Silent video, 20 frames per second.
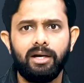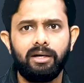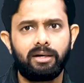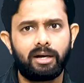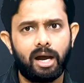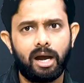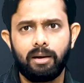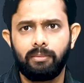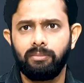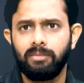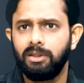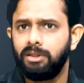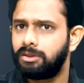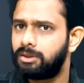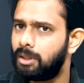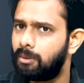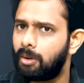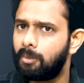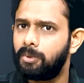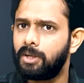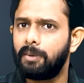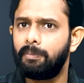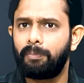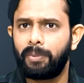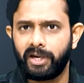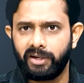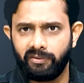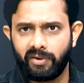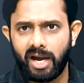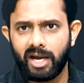राम जब अपने
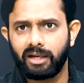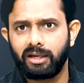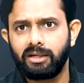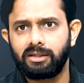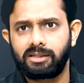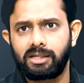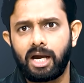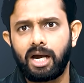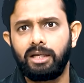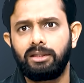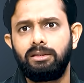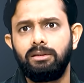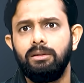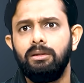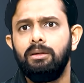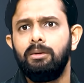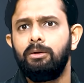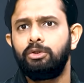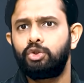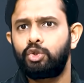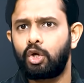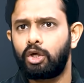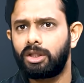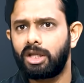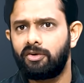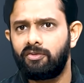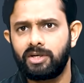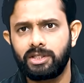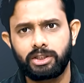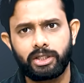परिवार के साथ
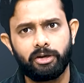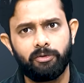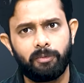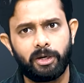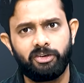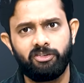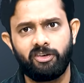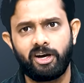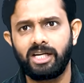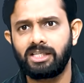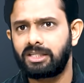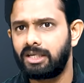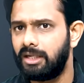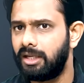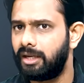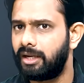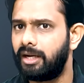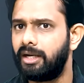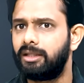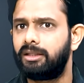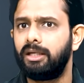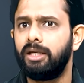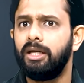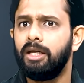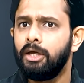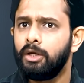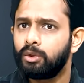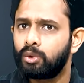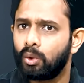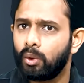चौदह वर्ष के वनवास के लिए गए थे
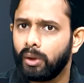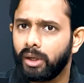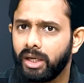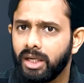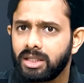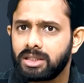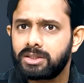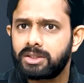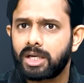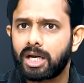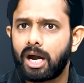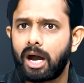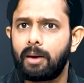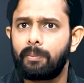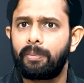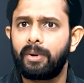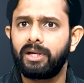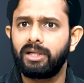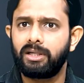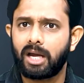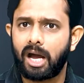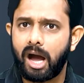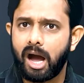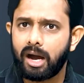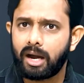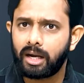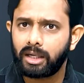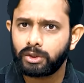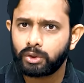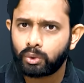तो इस जगह पर यहाँ
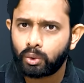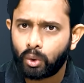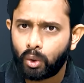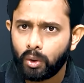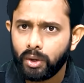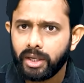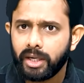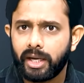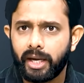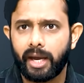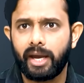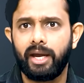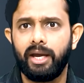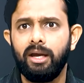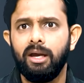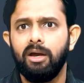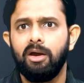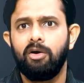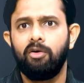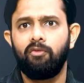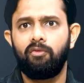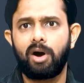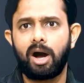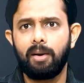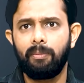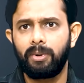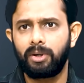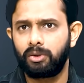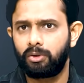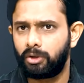का जो कुंड है वहाँ
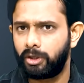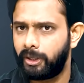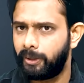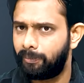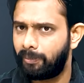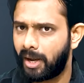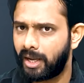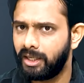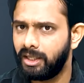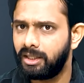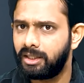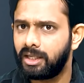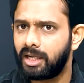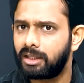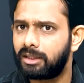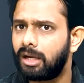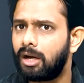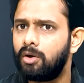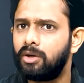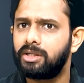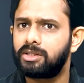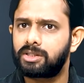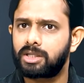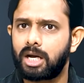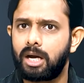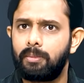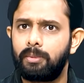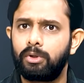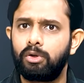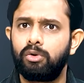पर उन्होंने पानी किया था और इस
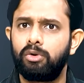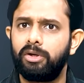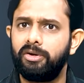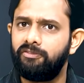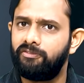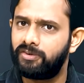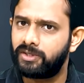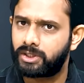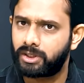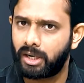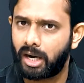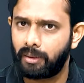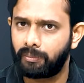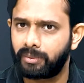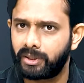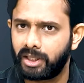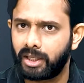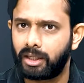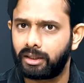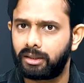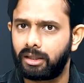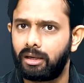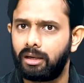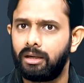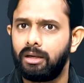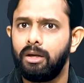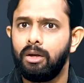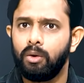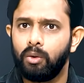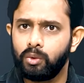जगह पर उन्होंने विश्राम किया था
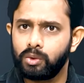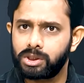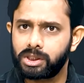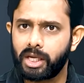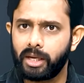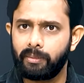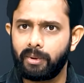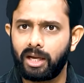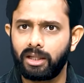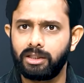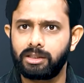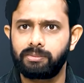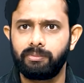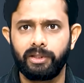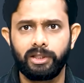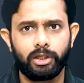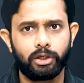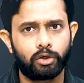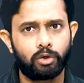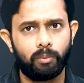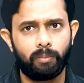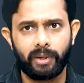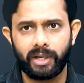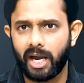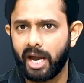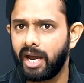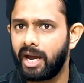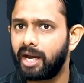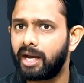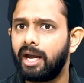उसके बाद इस मंदिर को
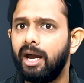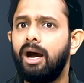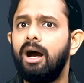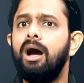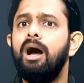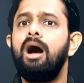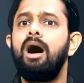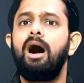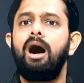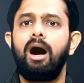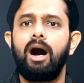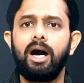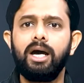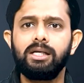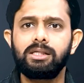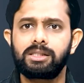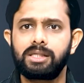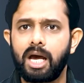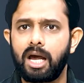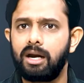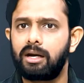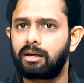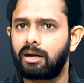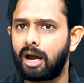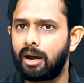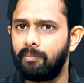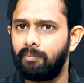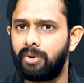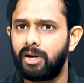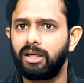बनाया गया हर साल
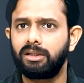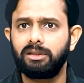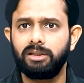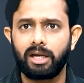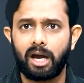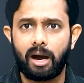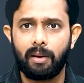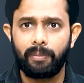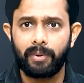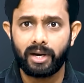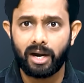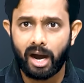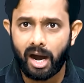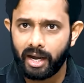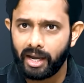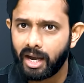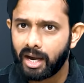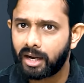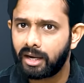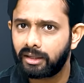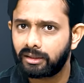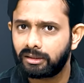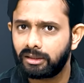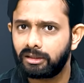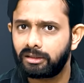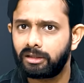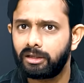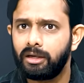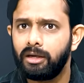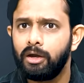राम भक्त यहाँ पर आया करते
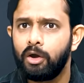थे